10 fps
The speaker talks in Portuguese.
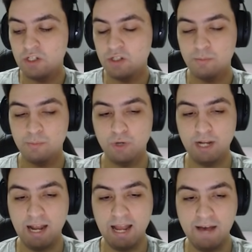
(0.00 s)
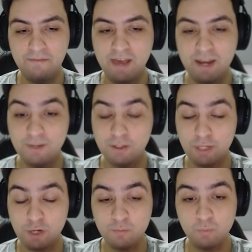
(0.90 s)
Bora lá, velho. Mano, eu
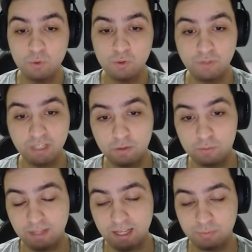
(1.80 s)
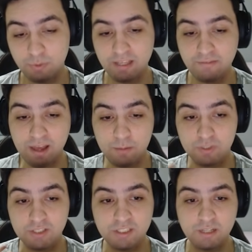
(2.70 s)
quero muito ver o que acontece. Porque, velho,
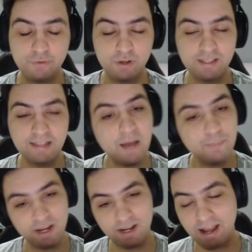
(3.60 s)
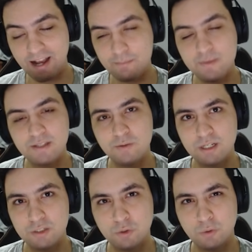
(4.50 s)
muita gente tá falando que dá pra arrancar a cabeça do
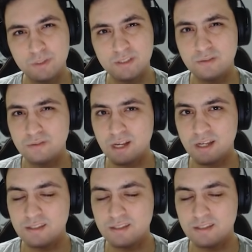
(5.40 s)
cachorro. E se não dá? E se